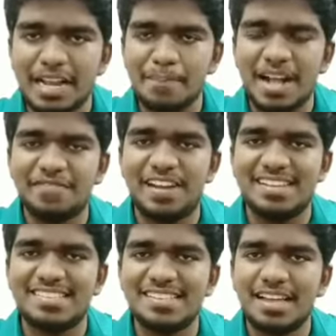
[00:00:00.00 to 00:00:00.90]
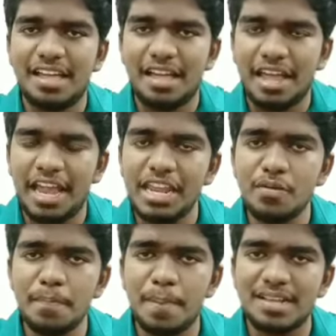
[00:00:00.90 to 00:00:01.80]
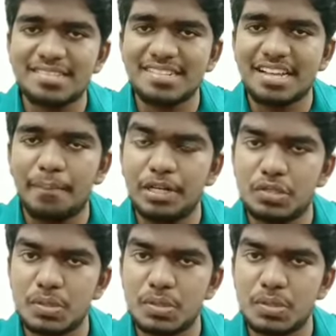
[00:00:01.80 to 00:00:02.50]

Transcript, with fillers: Welcome back friends. Any one person commits